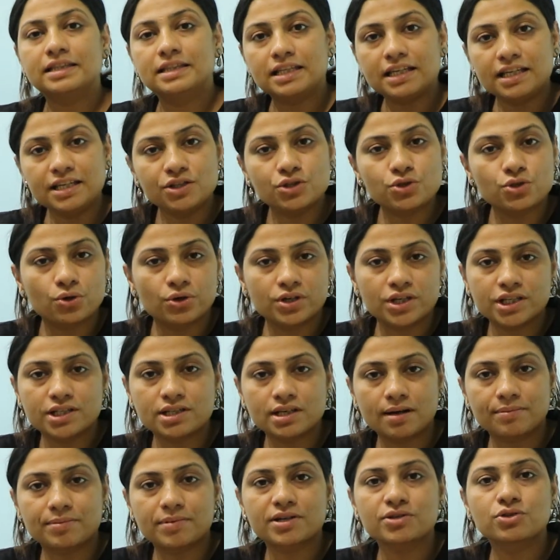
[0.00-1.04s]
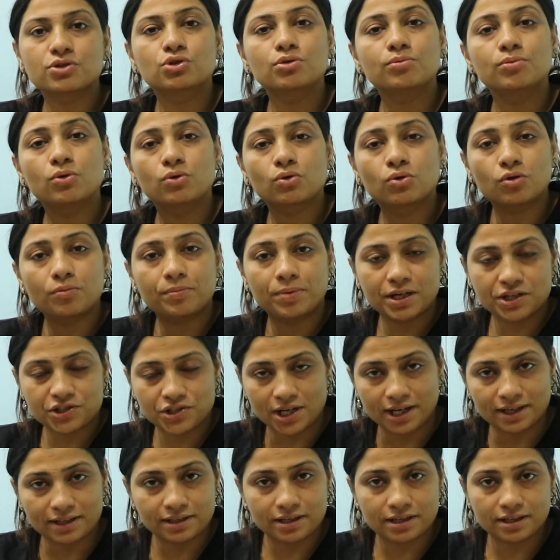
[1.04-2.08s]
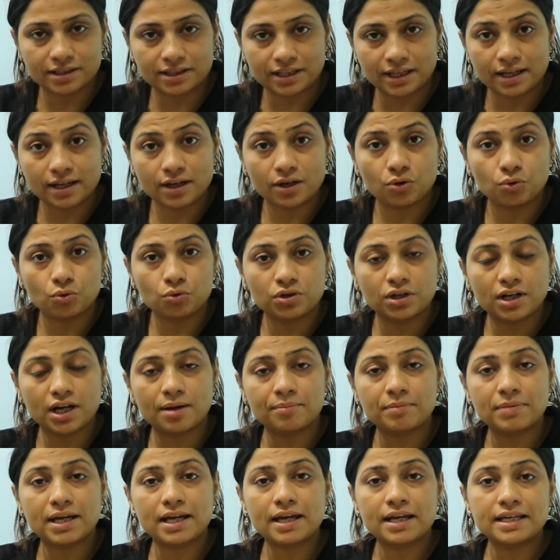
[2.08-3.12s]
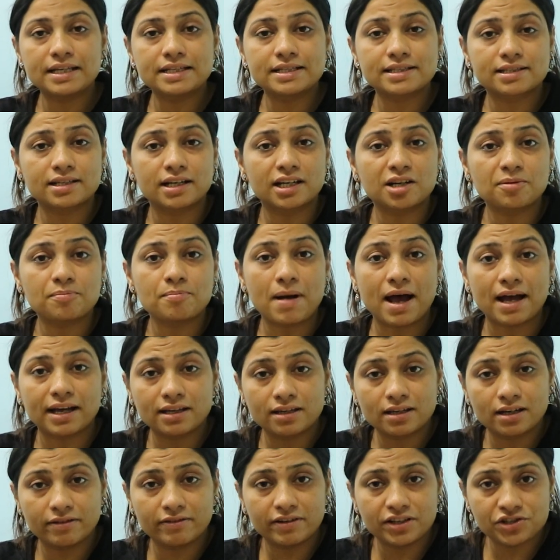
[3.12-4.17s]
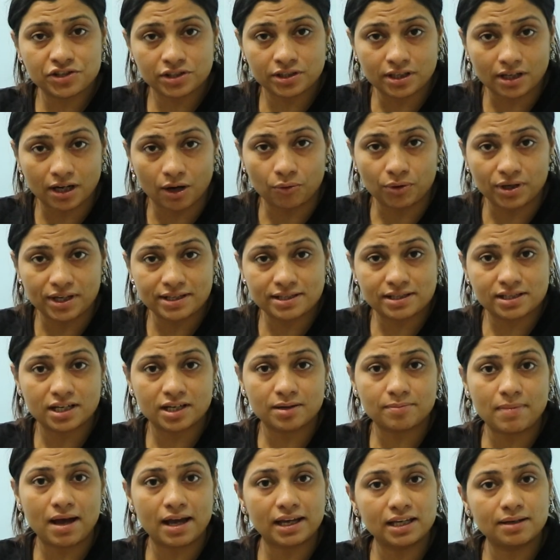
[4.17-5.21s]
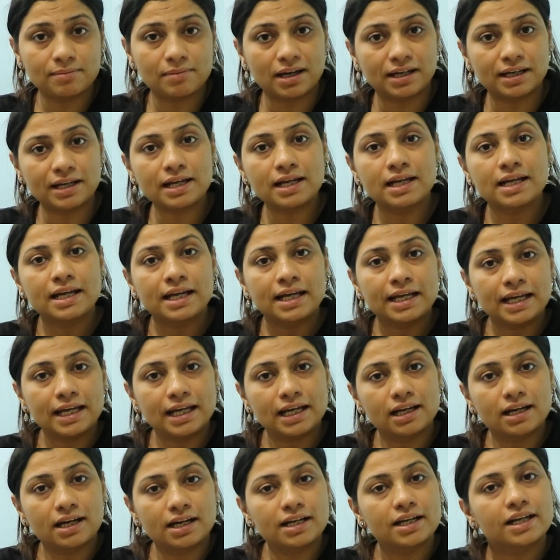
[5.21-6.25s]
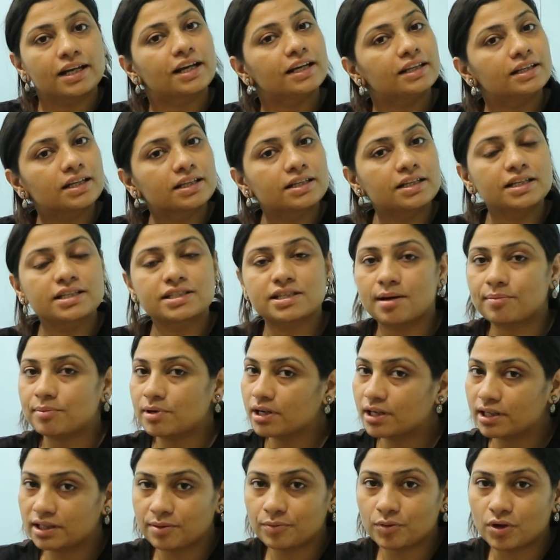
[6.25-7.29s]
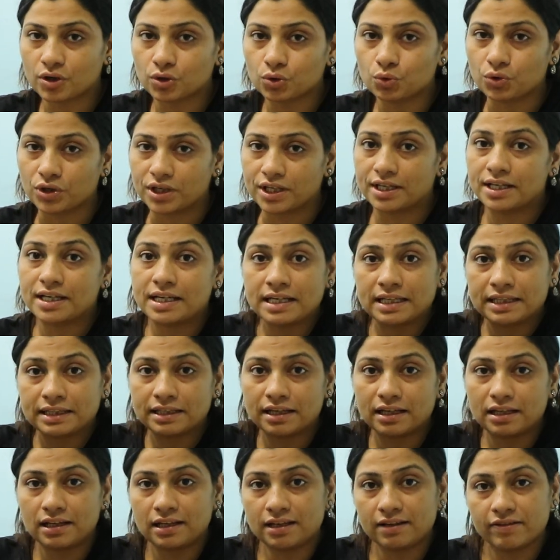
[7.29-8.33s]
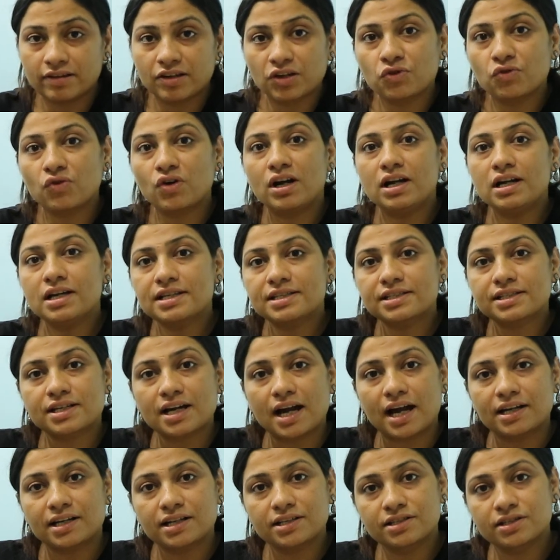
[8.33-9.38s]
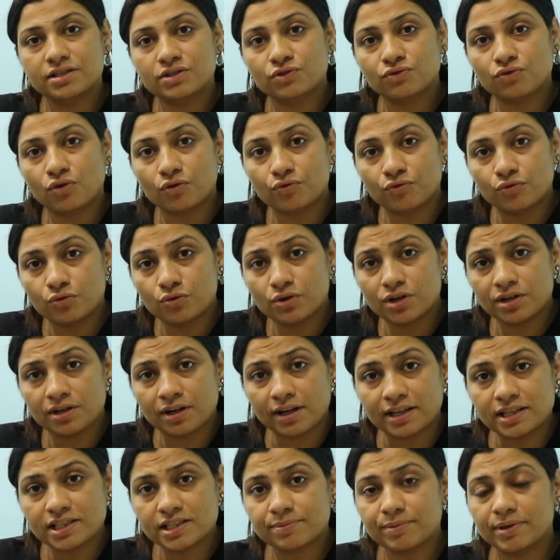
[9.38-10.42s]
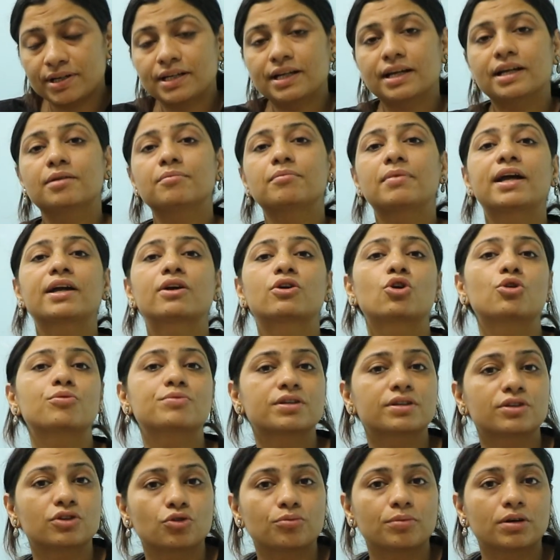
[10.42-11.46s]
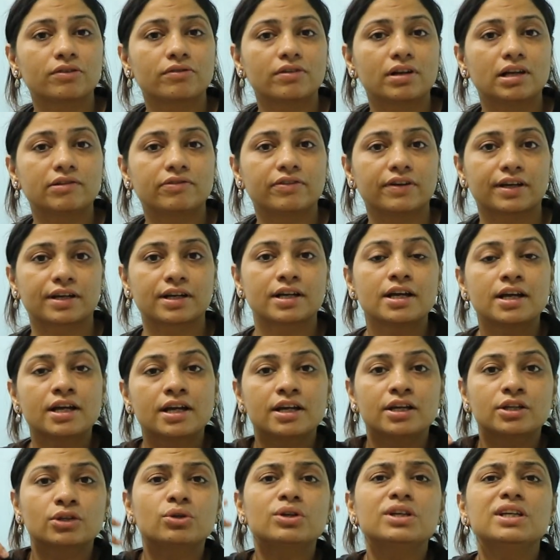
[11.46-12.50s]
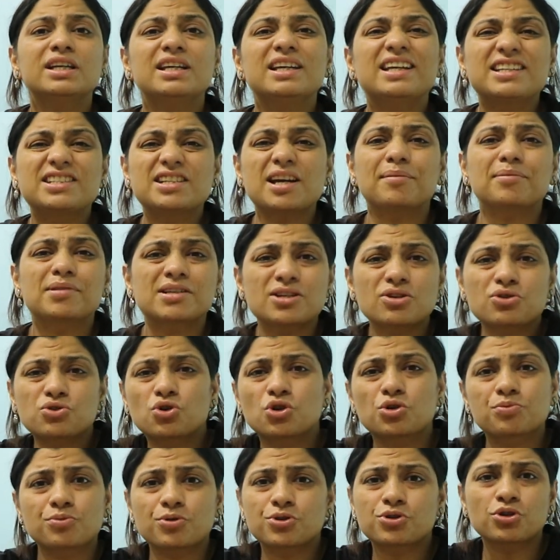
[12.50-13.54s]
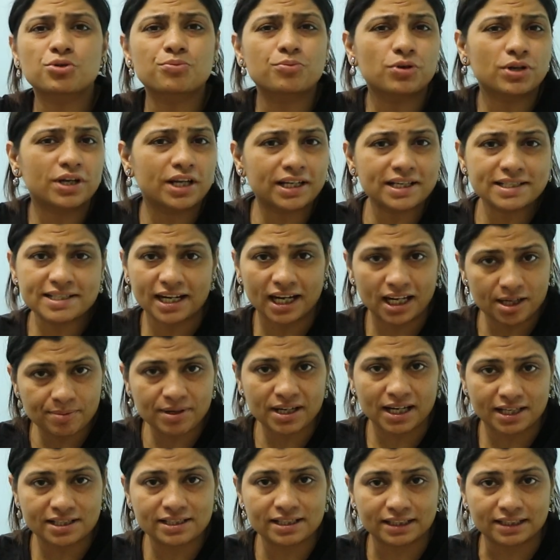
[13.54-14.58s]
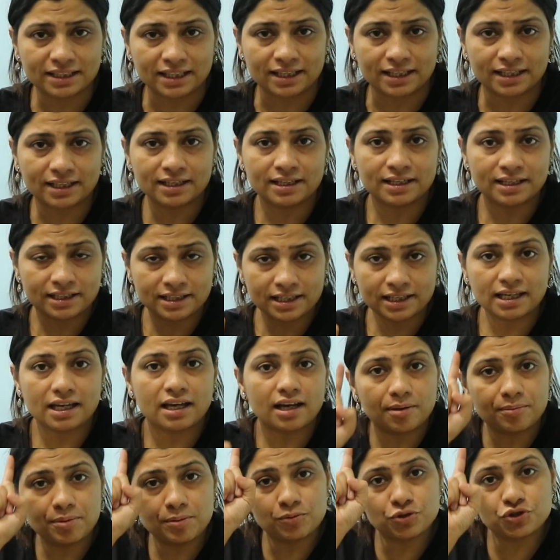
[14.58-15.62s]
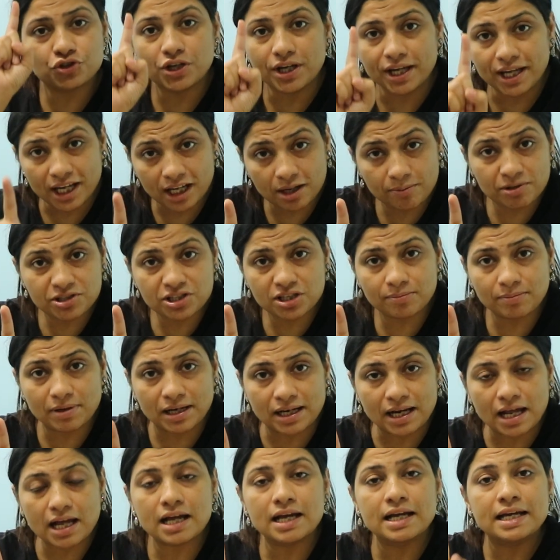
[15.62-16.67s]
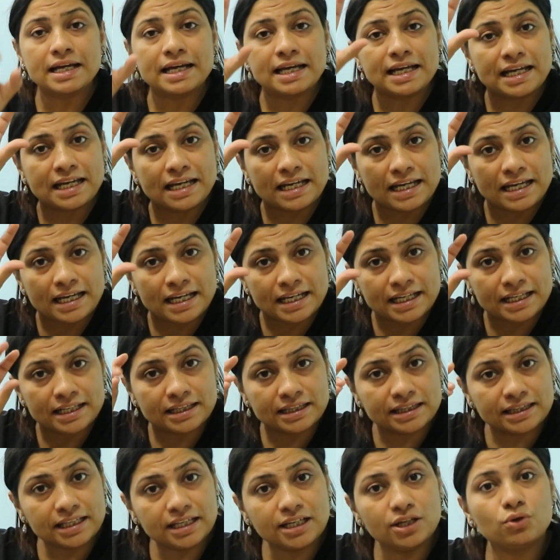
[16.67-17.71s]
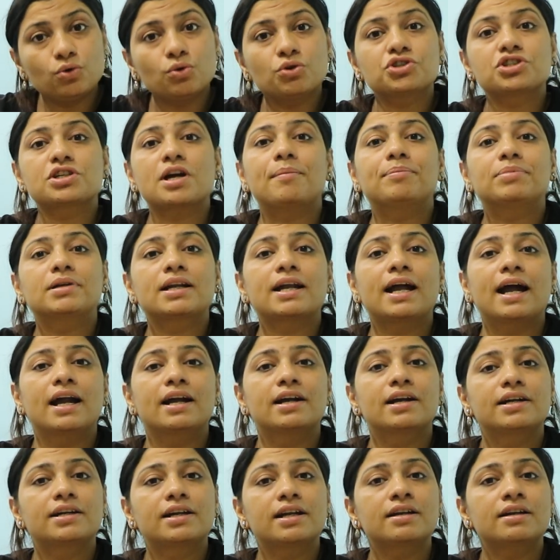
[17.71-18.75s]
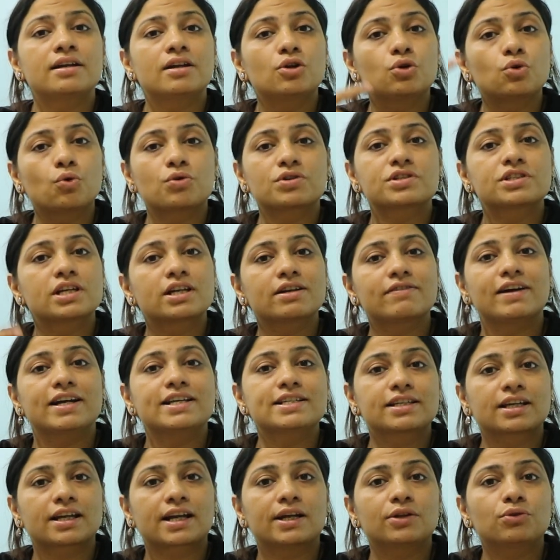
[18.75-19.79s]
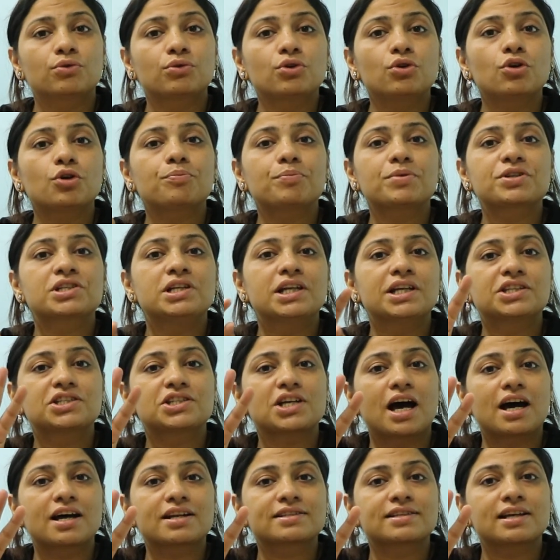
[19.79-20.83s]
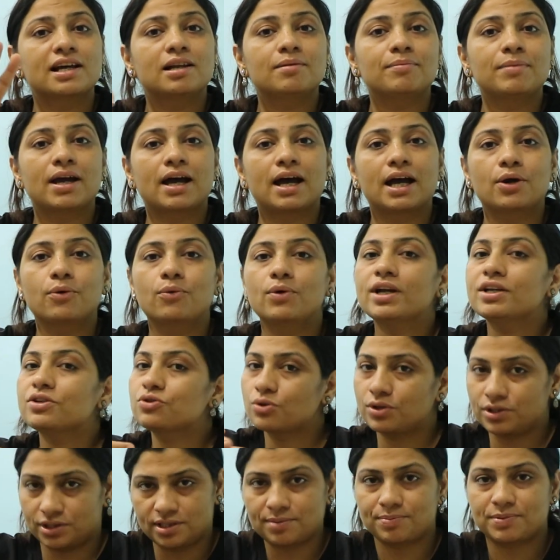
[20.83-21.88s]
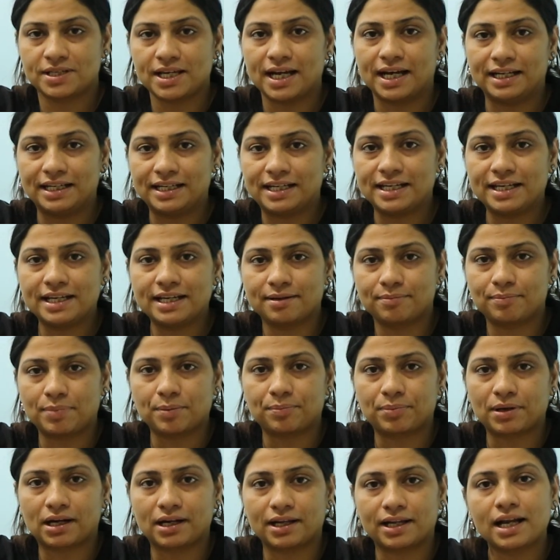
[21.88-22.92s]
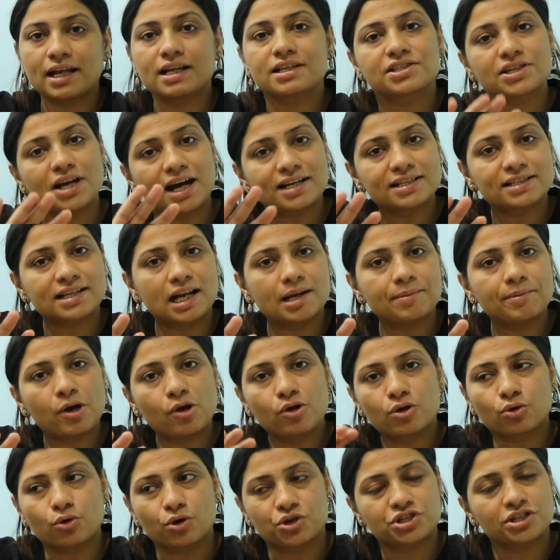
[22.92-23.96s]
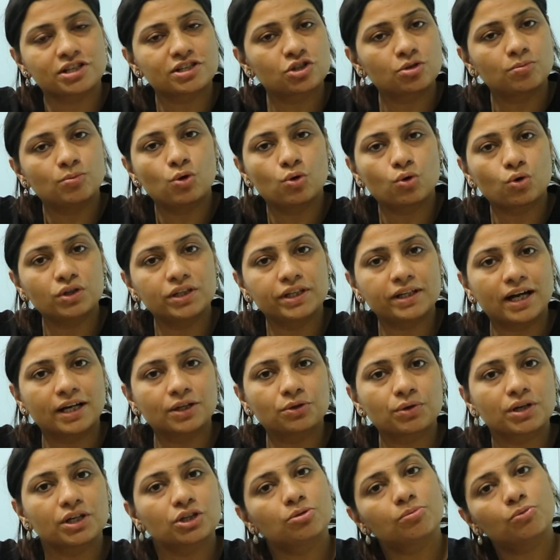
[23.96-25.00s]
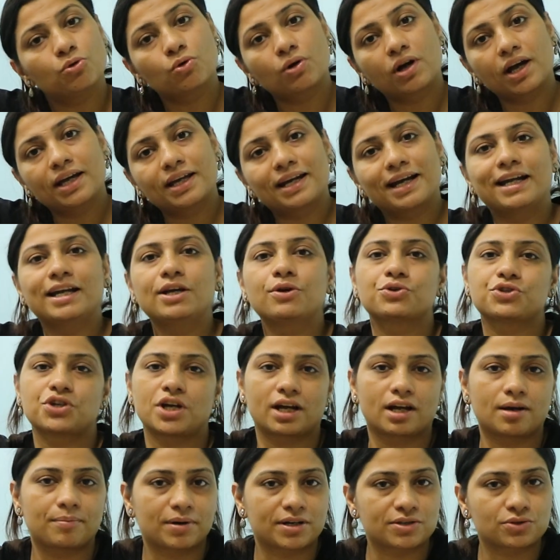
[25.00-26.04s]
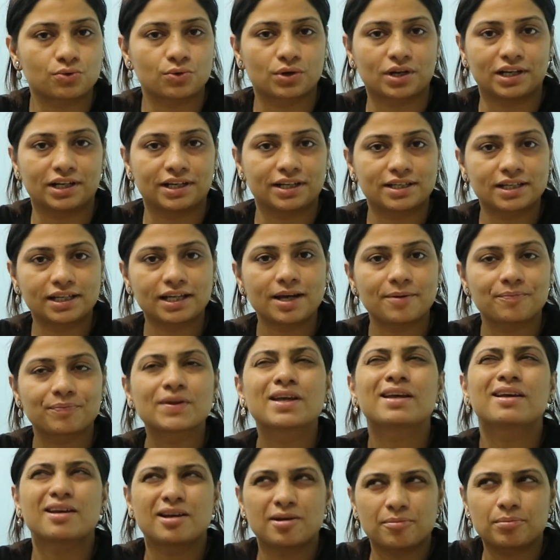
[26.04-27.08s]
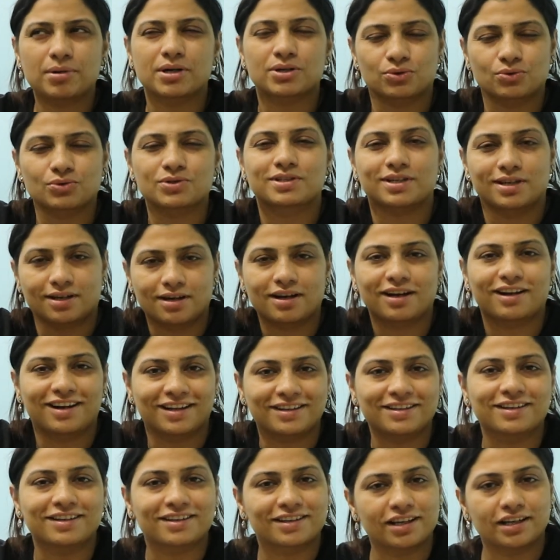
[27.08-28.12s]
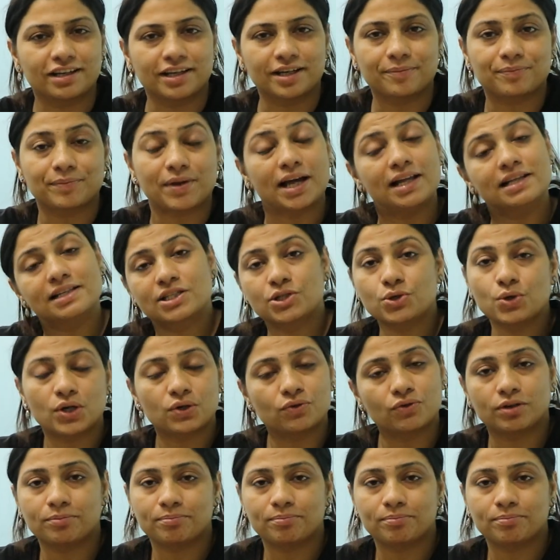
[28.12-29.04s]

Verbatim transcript: तीन छोटे चैप्टर जो तुम लोगों को परेशान करते हैं उनका मैं इंस्टेंट मैगी रिवीजन कराऊंगी इंस्टेंट मैगी माने एक घंटे के अंदर तीन चैप्टर खत्म कर दूंगी द लिविंग वर्ल्ड स्ट्रैटेजीज फॉर फूड एनहांसमेंट एंड माइक्रोब्स इन ह्यूमन वेलफेयर तो ये चैप्टर छुटपुट छुटपुट करके साइड में रह जाते हैं ठीक है अभी मुझे एक बजे मिलना तीनों चैप्टर हैंड रिटन नोट से रिवाइज करा दूंगी और पिछले चार साल में आए हुए जो जब से एनटीए पेपर ले रहा है चार साल में आए हुए क्वेश्चन तुम लोगों को दिखा दूंगी तुम लोगों का ये रेडी हो जाएगा परसों के लिए ठीक है परसों से अगले दिन के लिए आई सी यू एट